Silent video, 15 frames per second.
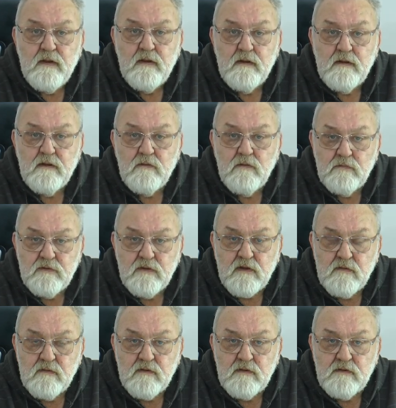э,
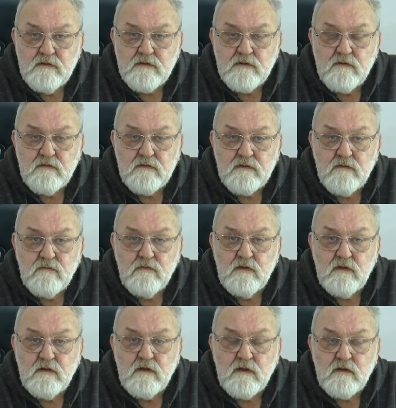оптико-механического
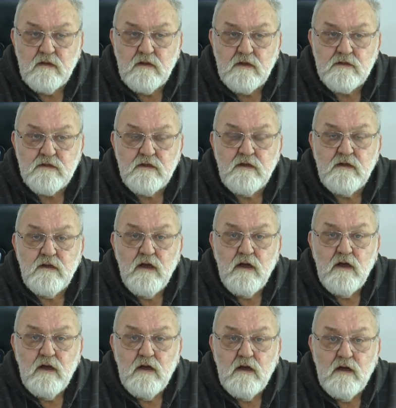завода тогдашний,
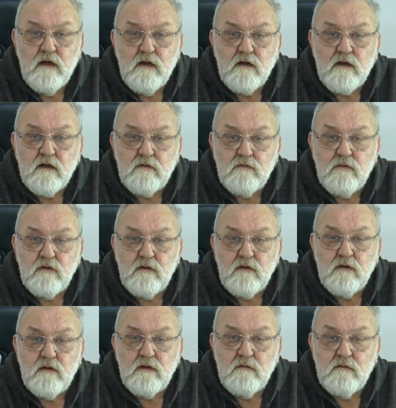который